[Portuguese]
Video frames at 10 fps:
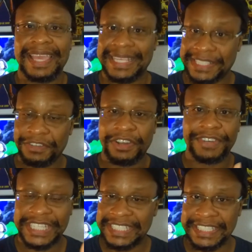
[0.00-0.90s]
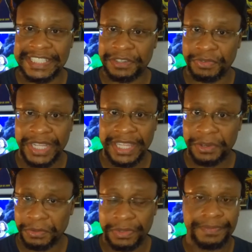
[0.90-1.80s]
Essa nova aquisição no
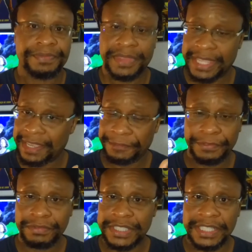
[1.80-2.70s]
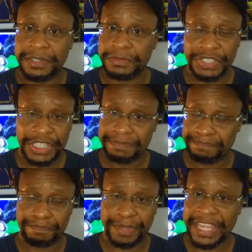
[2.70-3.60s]
elenco tem a função de
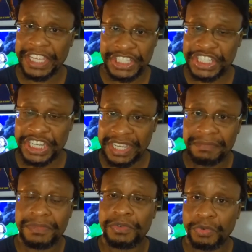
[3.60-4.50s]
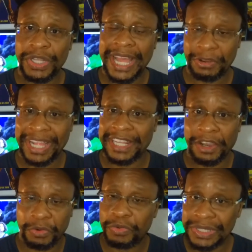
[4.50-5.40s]
preencher a
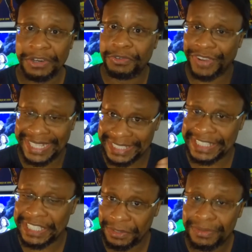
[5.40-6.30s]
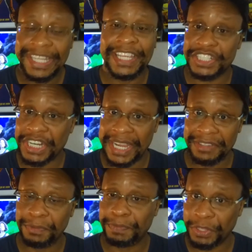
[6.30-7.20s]
lacuna, o vazio
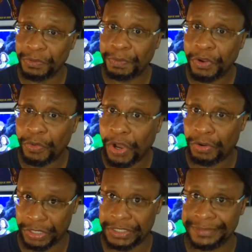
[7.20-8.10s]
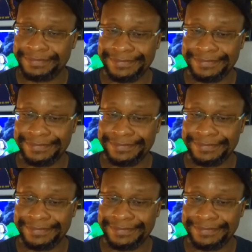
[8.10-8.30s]
deixado pelo Paul Walker.